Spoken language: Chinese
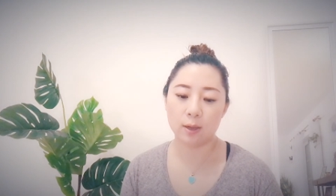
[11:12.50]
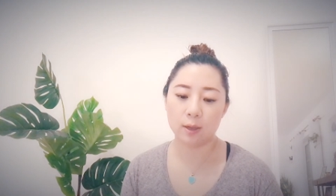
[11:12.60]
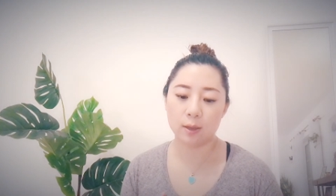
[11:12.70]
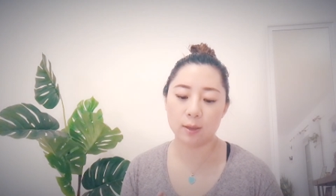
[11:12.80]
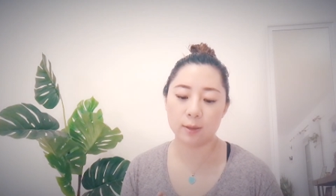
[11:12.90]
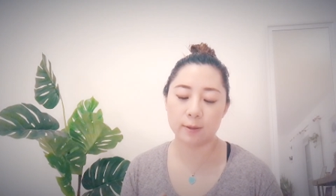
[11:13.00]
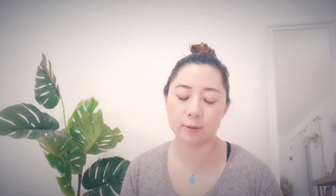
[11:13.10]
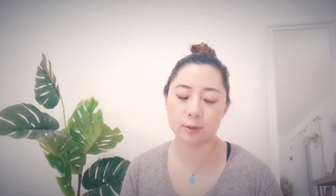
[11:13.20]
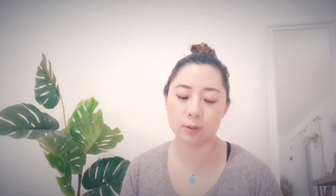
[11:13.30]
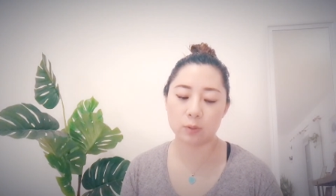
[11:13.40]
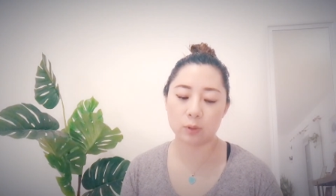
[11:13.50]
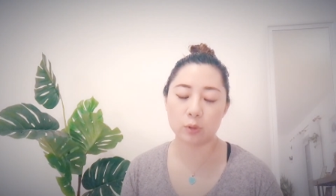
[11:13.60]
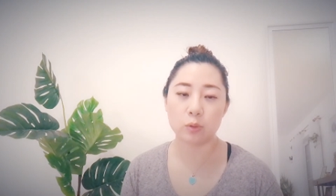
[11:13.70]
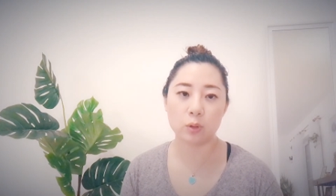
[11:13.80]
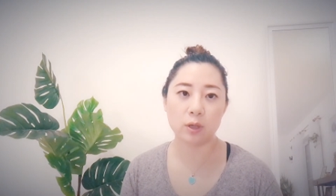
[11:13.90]
呃，就
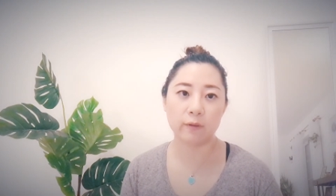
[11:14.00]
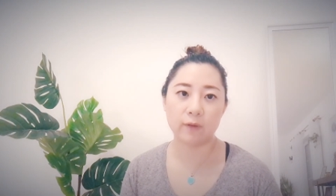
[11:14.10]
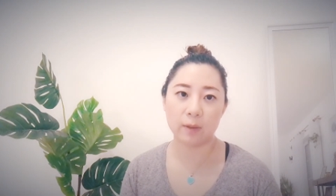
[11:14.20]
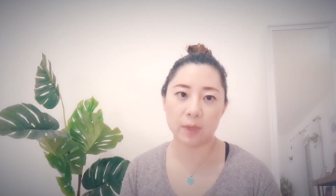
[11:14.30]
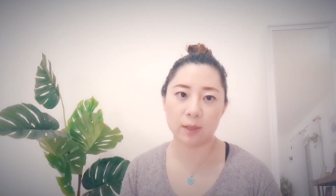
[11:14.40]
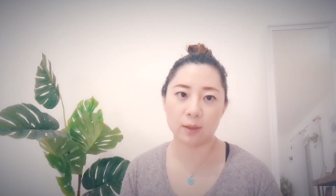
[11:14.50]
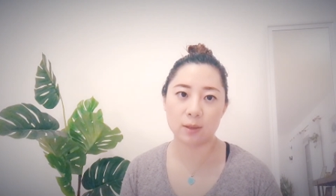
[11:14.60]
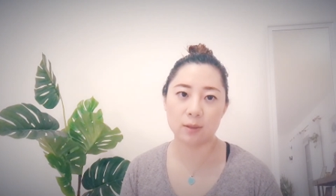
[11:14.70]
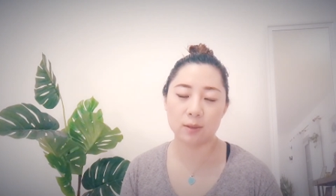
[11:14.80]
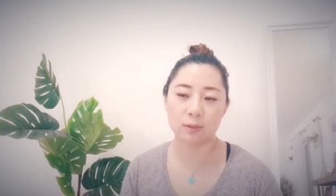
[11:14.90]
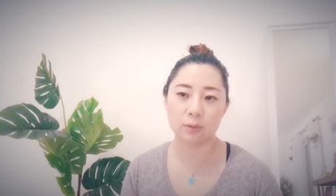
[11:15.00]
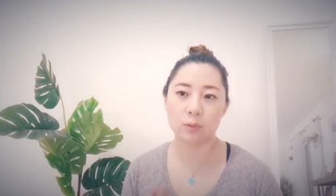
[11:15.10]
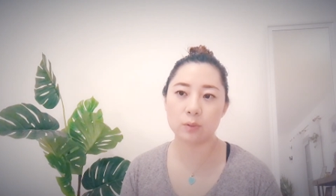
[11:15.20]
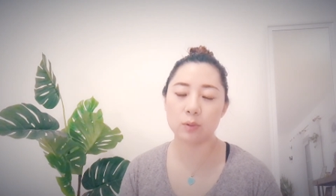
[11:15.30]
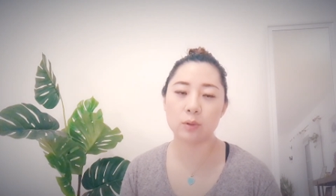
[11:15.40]
是娱乐方面的，就
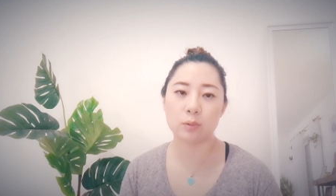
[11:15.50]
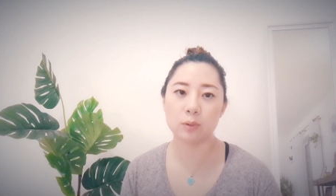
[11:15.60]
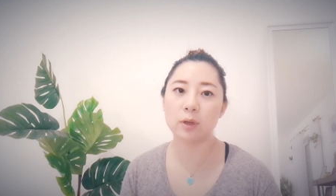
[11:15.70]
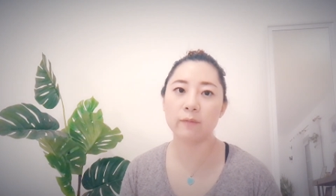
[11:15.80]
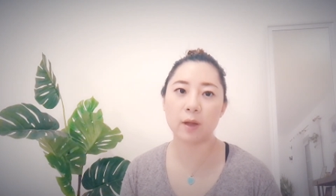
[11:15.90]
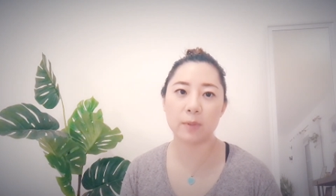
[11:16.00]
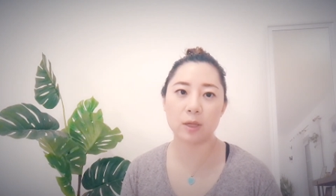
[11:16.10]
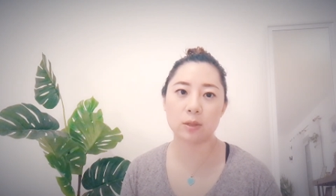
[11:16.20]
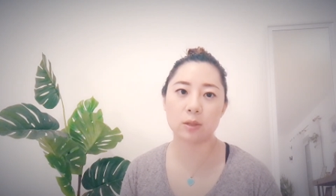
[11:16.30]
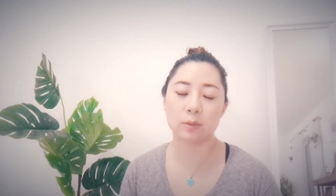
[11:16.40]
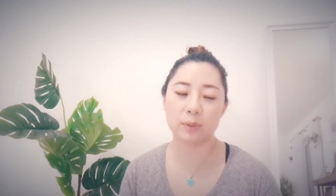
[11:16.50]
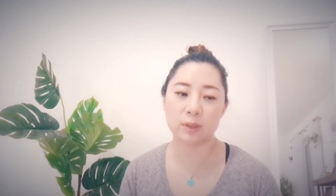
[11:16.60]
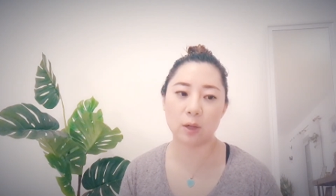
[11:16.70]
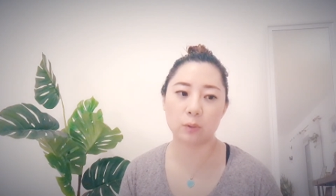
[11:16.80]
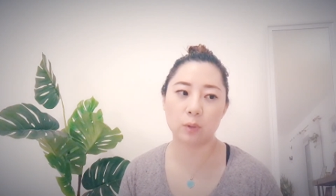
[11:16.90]
是娱娱乐方面是比
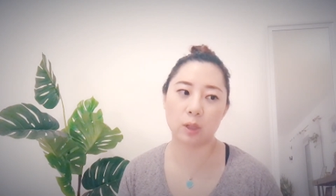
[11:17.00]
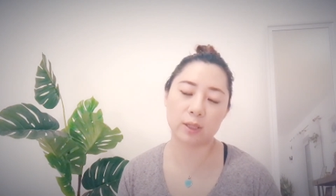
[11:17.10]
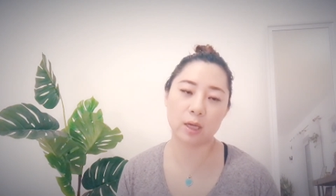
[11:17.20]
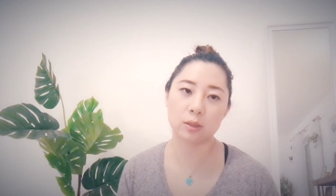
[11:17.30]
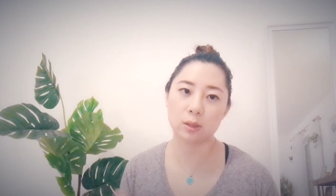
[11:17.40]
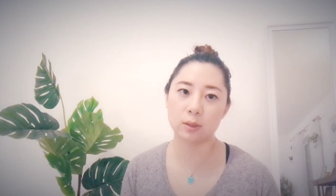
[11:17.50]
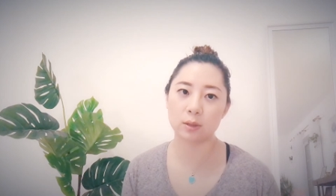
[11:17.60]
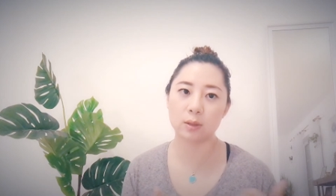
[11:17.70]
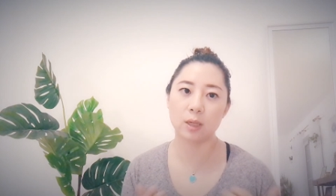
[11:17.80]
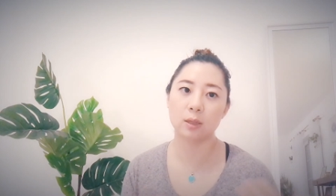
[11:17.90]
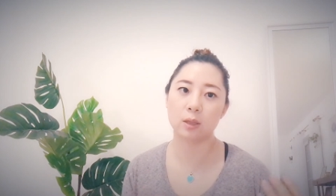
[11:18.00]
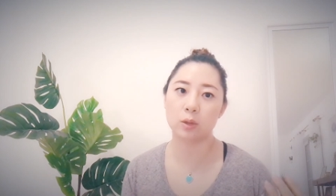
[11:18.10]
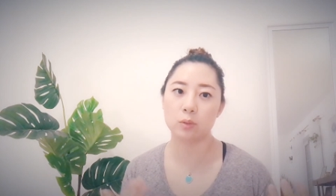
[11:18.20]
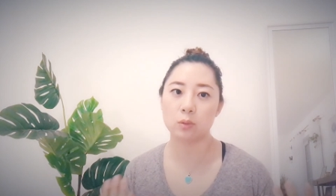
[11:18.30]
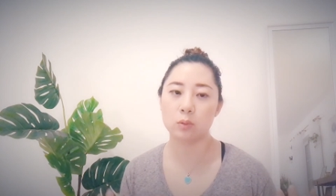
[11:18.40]
较多了。但是那
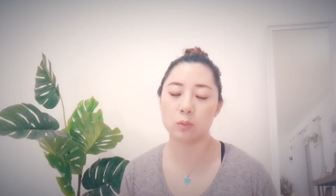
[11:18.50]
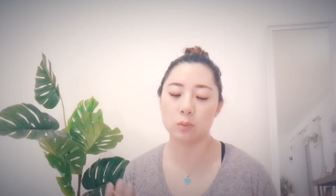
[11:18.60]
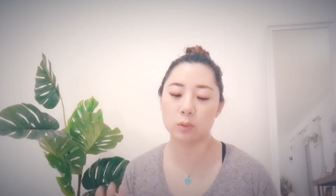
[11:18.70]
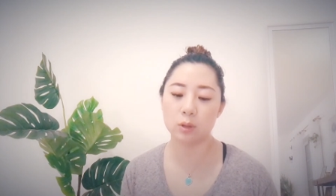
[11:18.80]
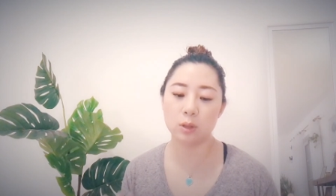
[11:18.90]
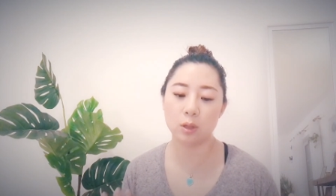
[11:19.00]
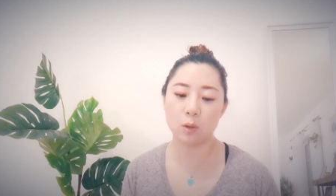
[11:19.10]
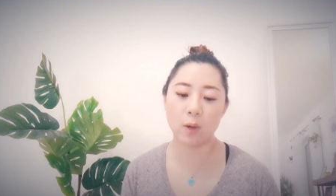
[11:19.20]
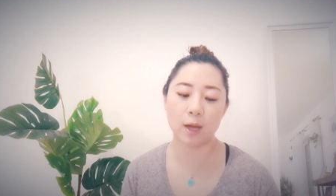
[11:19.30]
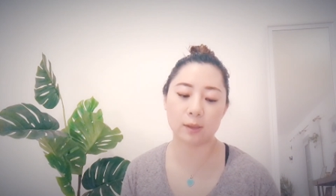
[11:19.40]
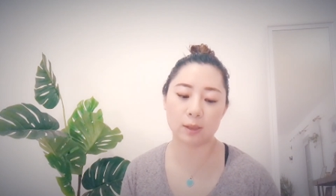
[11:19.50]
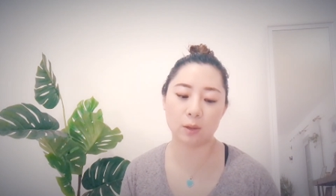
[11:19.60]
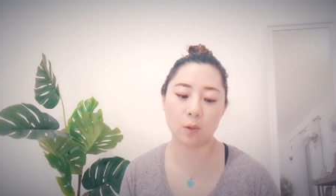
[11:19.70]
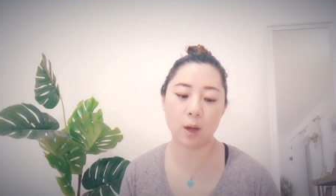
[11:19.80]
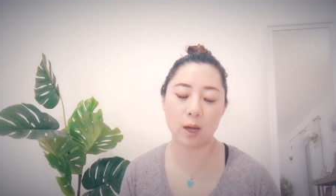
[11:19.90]
个娱娱乐话题
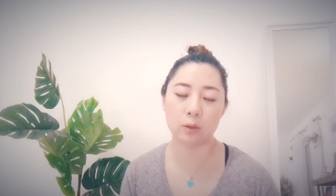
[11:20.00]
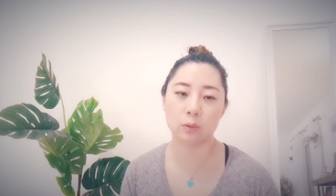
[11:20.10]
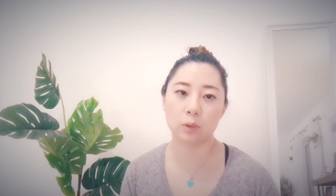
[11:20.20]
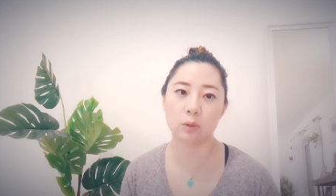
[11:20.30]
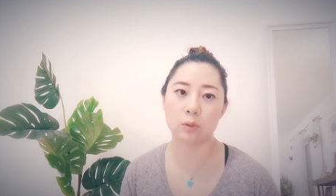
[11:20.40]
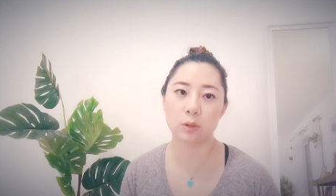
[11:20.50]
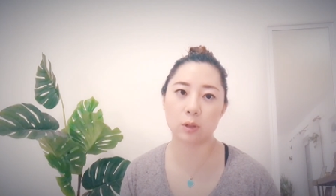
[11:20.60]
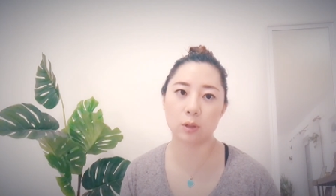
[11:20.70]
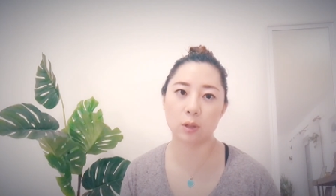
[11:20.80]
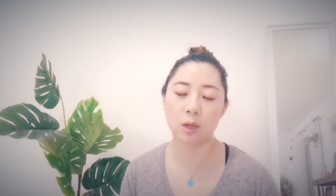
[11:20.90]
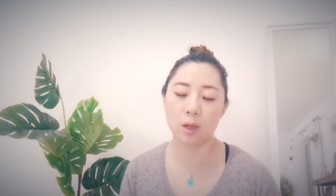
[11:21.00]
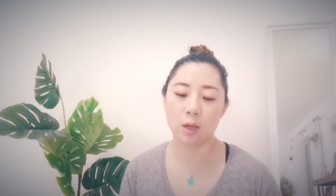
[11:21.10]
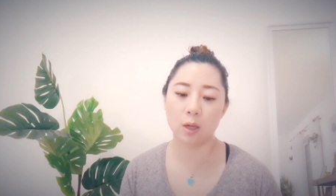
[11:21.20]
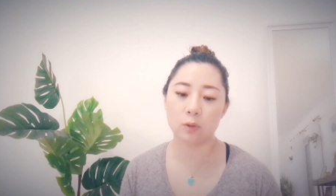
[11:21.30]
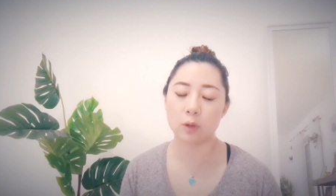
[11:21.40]
的话，很多都是
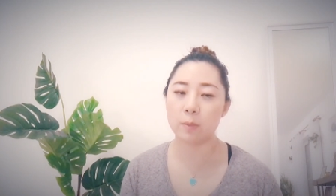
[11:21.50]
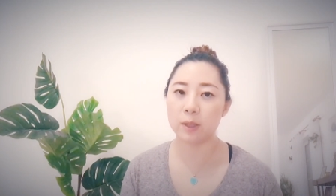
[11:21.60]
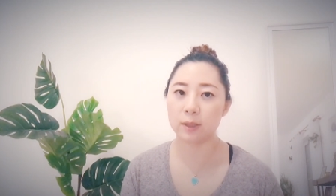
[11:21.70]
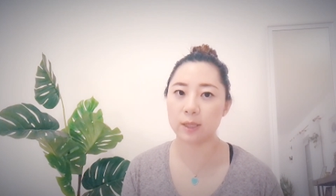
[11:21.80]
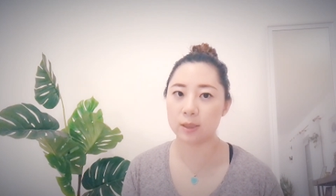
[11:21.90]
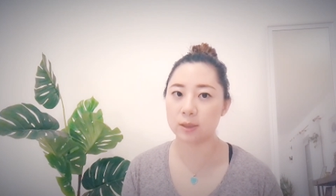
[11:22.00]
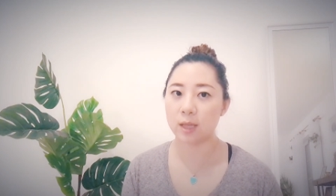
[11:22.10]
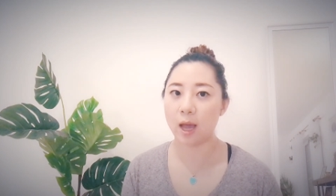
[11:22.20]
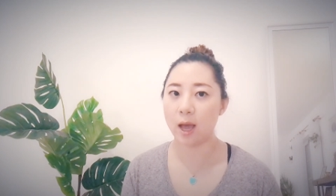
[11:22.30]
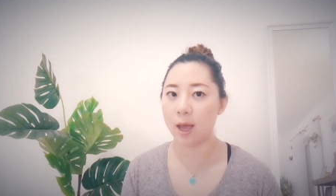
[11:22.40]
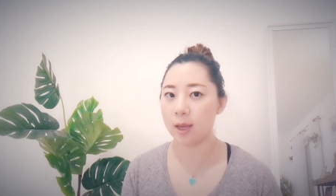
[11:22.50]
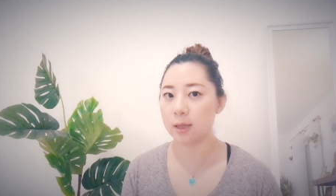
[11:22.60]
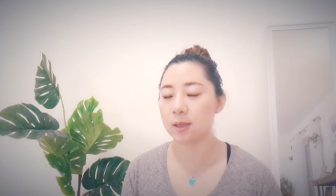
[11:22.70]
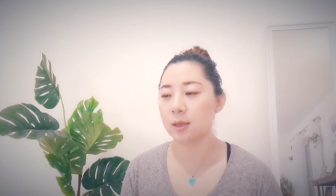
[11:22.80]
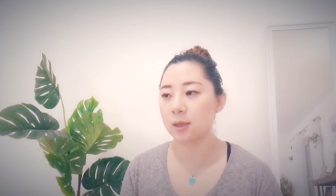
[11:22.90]
呃专门的电视
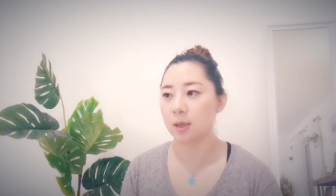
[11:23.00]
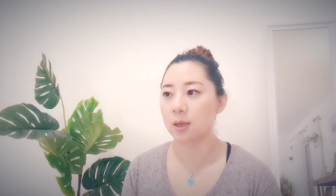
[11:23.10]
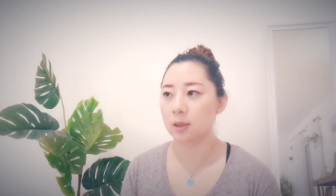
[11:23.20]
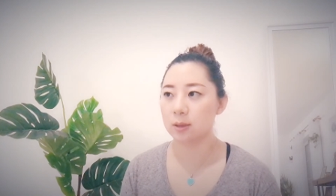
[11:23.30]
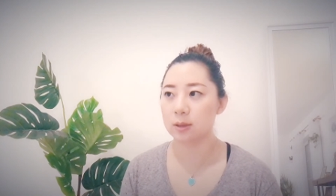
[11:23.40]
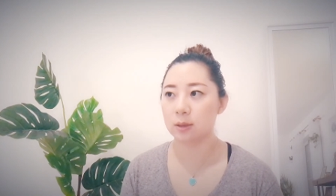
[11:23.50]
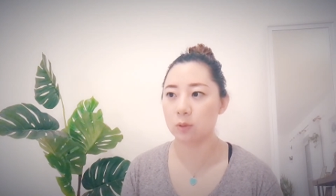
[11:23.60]
台，呃